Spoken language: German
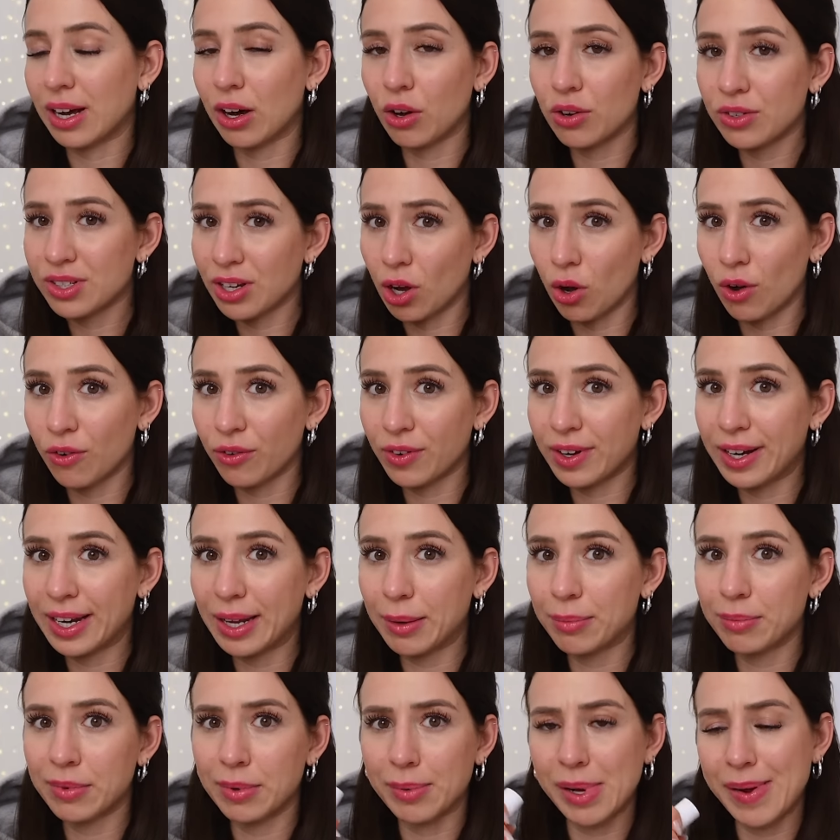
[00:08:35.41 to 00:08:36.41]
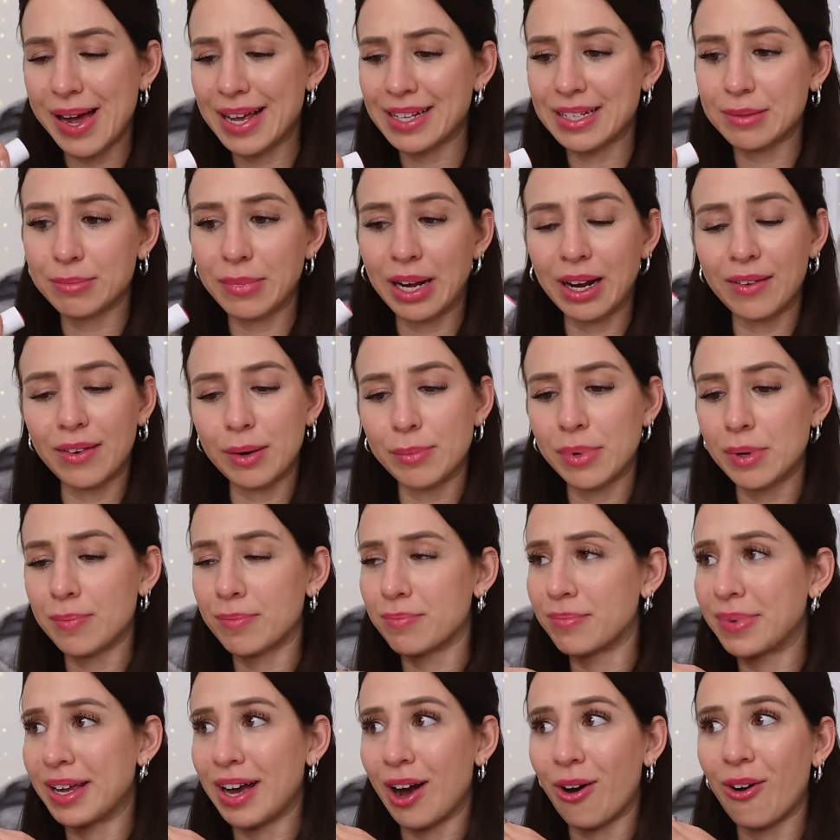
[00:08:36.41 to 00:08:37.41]
Auch das Aufkleben beim ersten Mal war bei
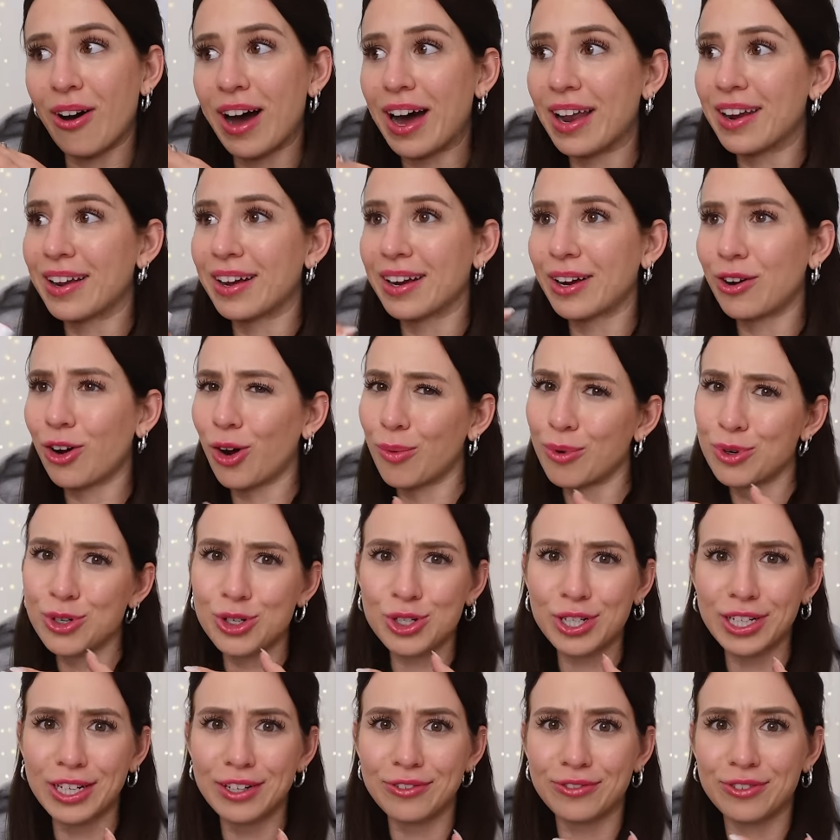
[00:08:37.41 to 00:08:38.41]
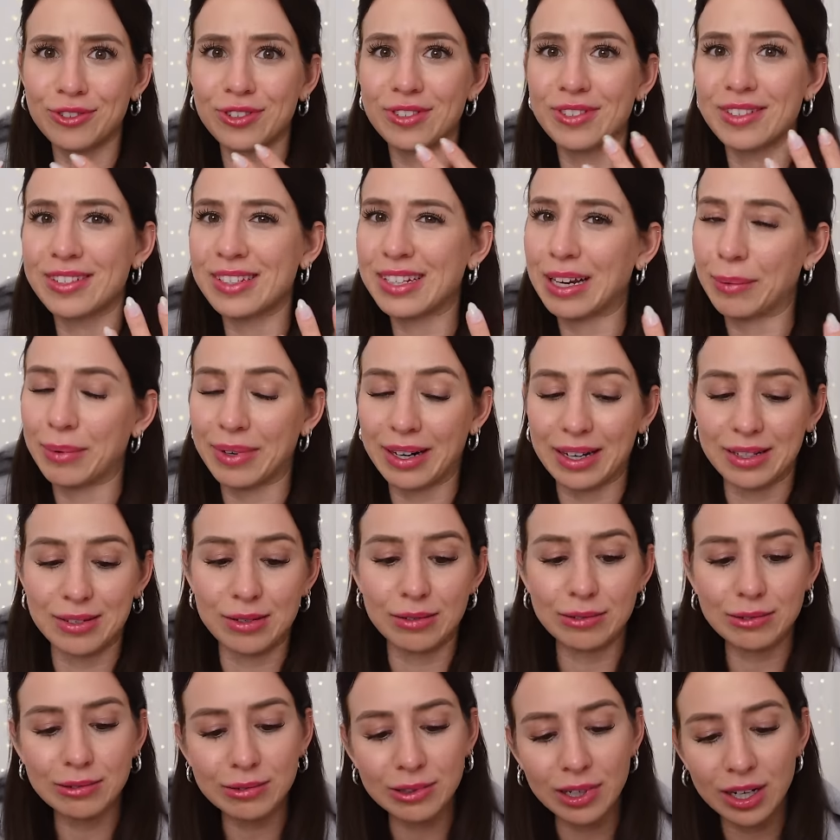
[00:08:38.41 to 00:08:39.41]
mir auch alle krumm und schief und ich habe gedacht
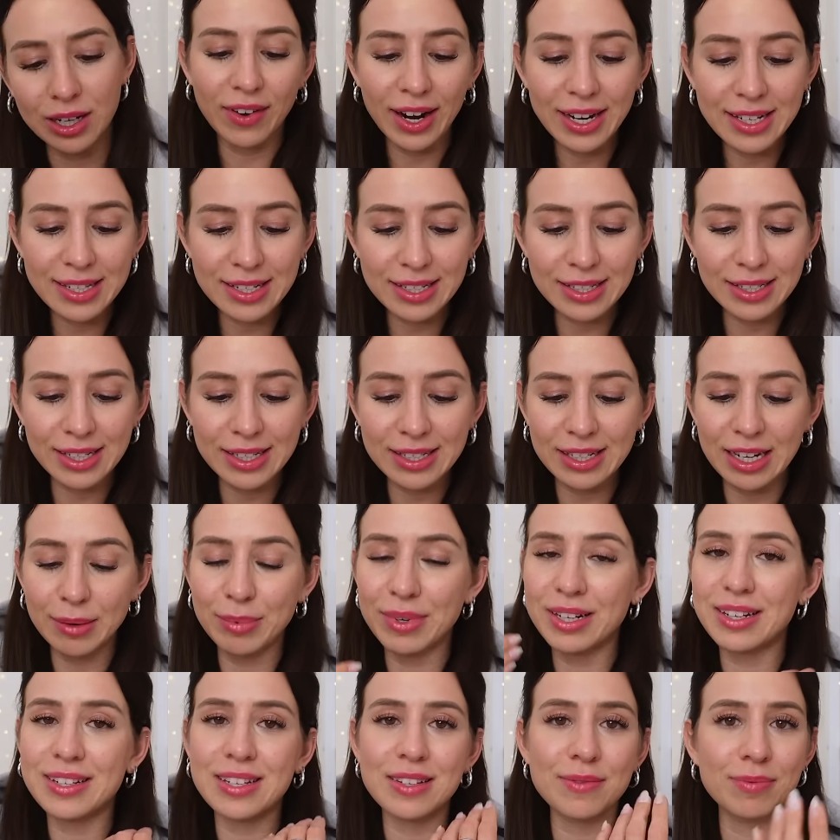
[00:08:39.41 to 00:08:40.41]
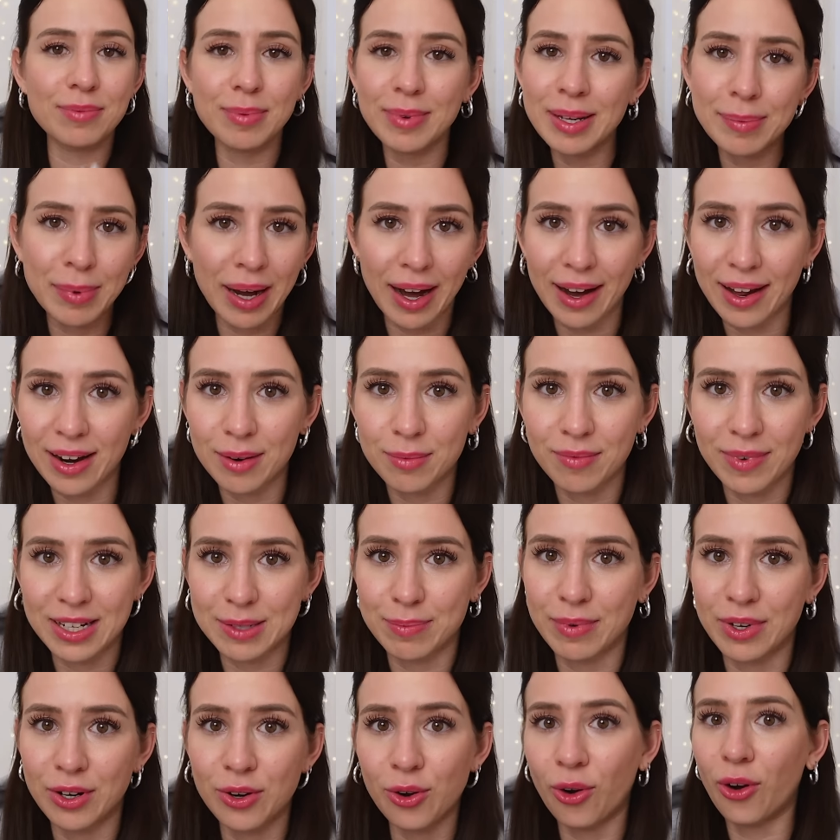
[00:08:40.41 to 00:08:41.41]
so, uh, weiß ich nicht, aber das ist wie bei allem, was
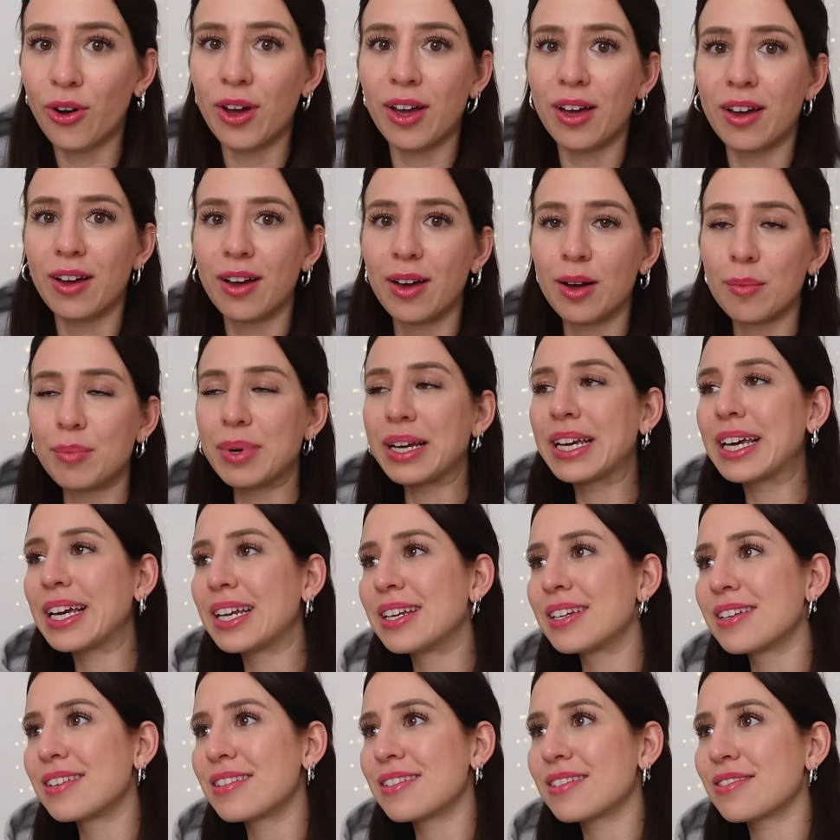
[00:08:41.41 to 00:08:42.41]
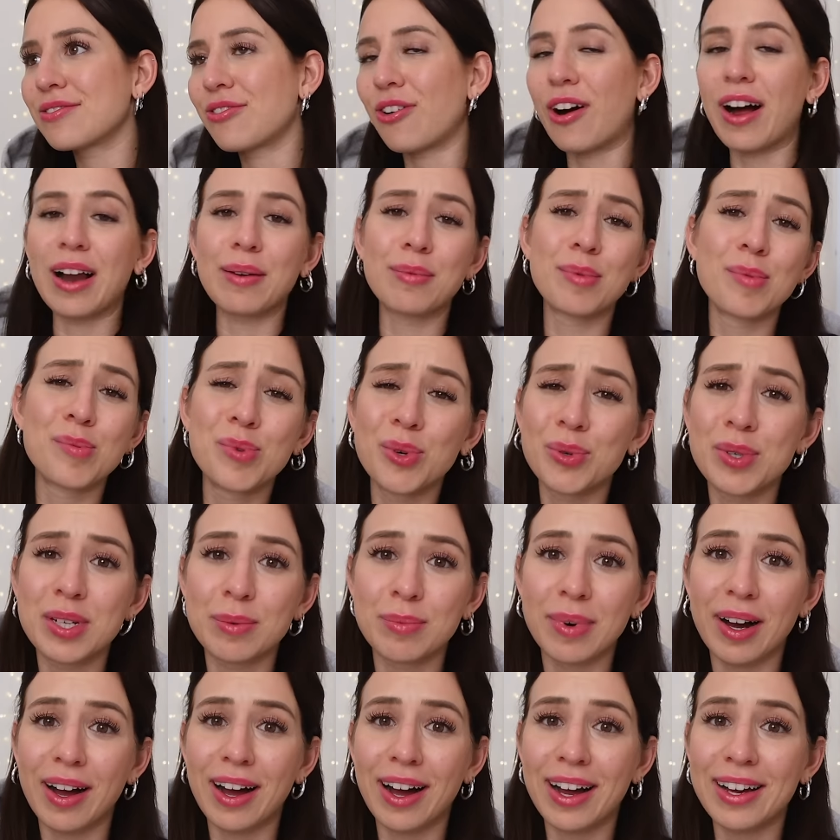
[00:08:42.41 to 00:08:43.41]
man neu beginnt, vor allem im
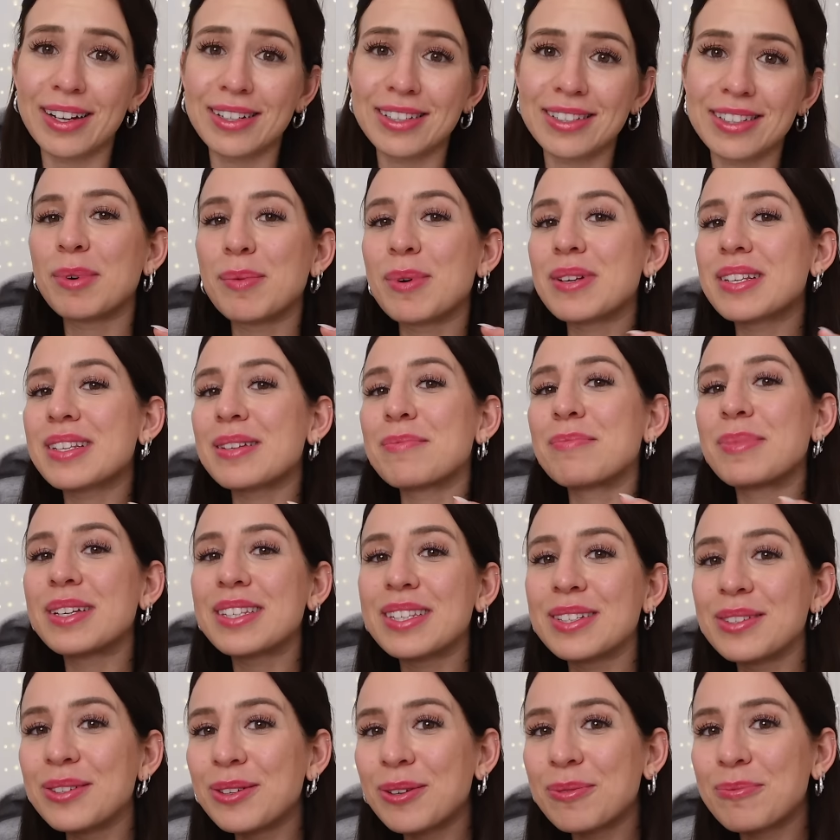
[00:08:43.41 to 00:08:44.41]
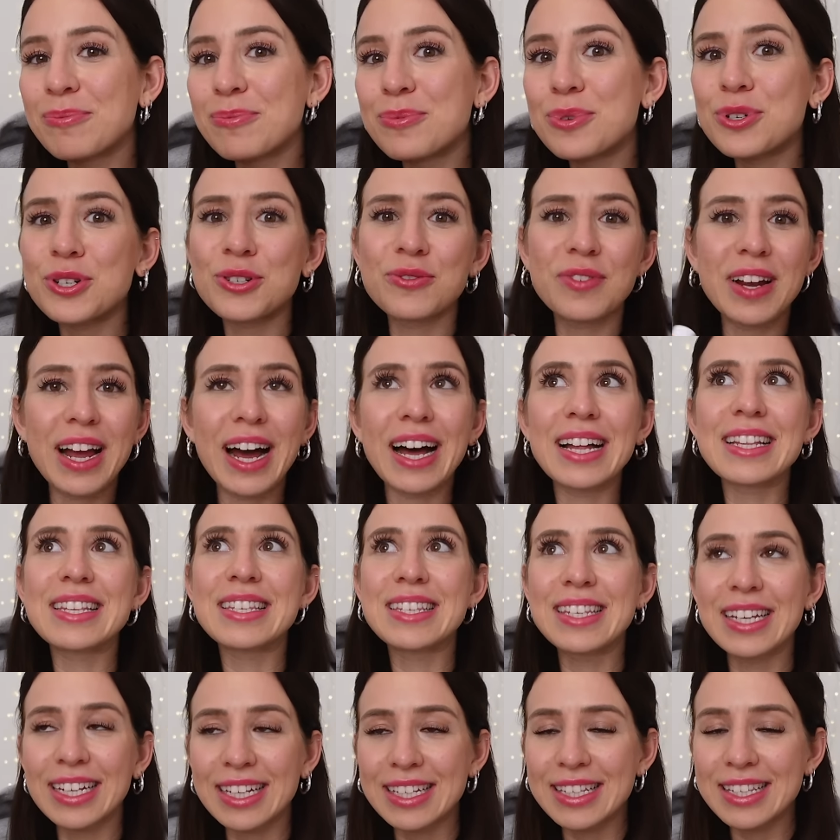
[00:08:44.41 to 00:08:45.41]
Beauty-Bereich. Man muss es ein bisschen üben, schwer an
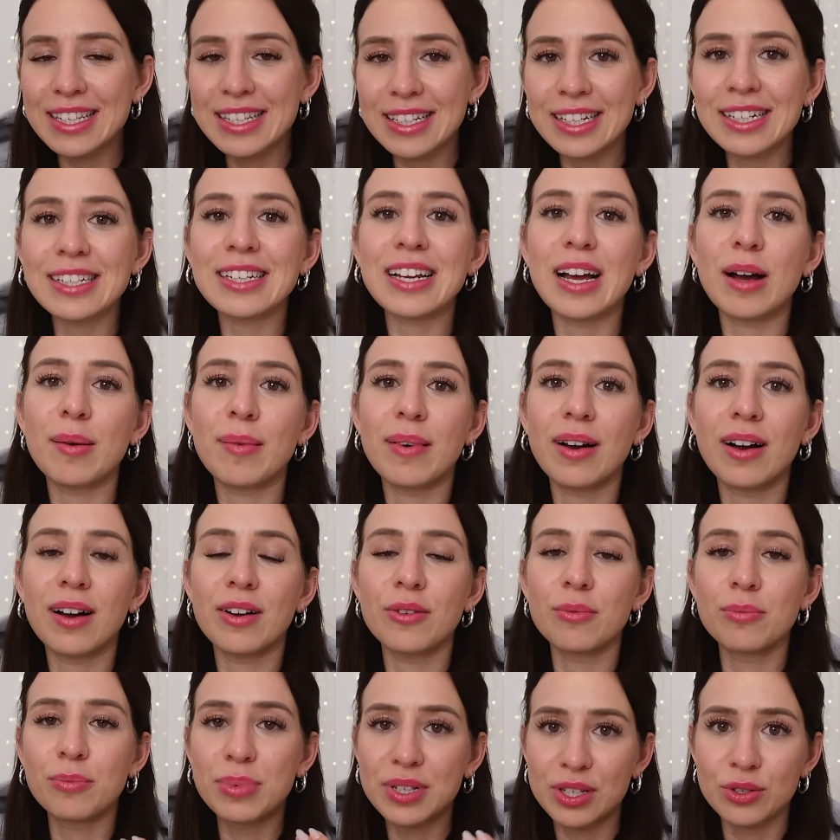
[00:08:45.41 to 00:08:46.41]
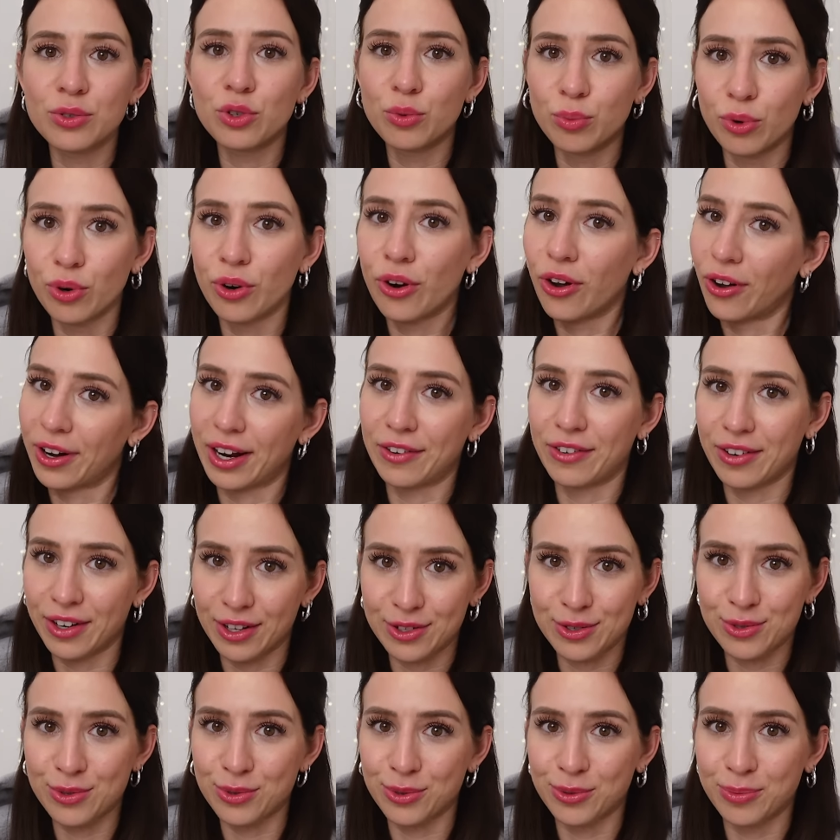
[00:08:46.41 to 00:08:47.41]
sich ist es nicht, aber ein bisschen Übung gehört einfach
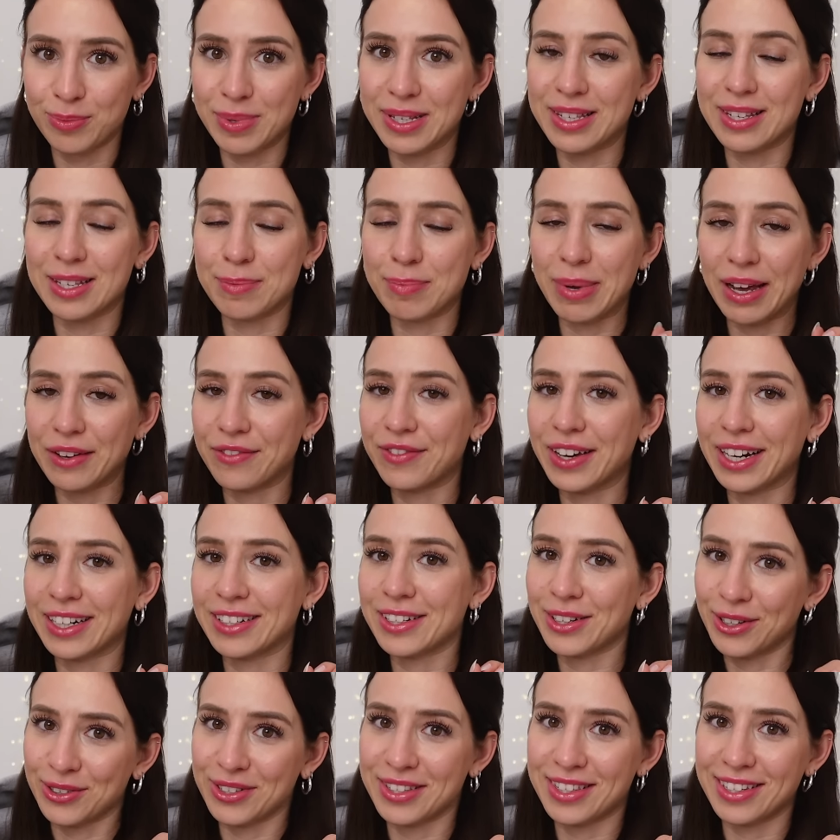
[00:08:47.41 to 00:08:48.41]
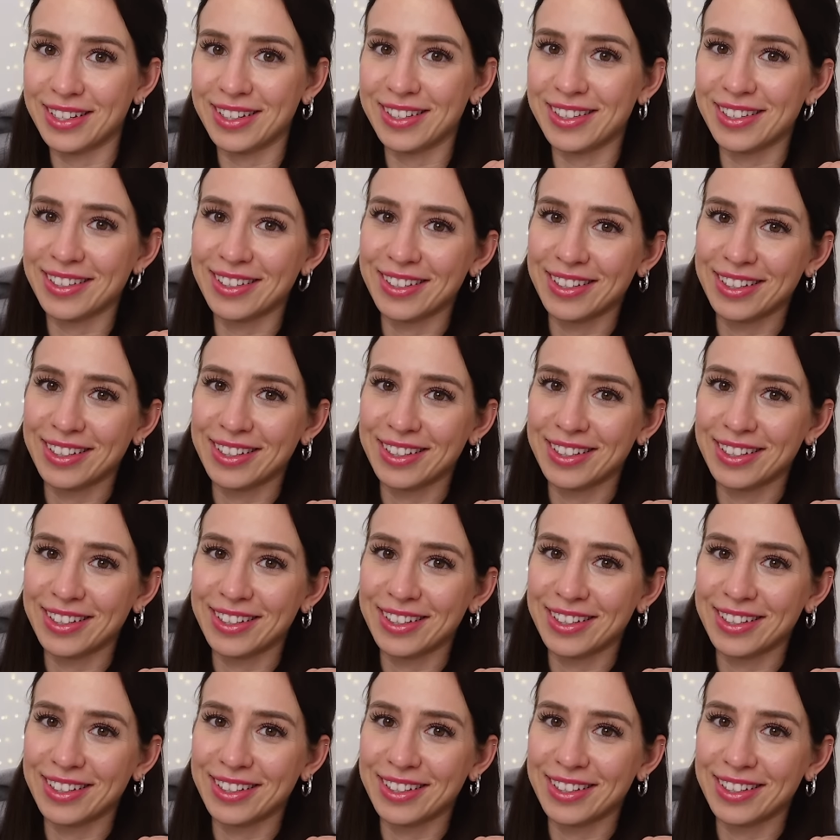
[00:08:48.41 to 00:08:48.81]
dazu, bis es perfekt aussieht.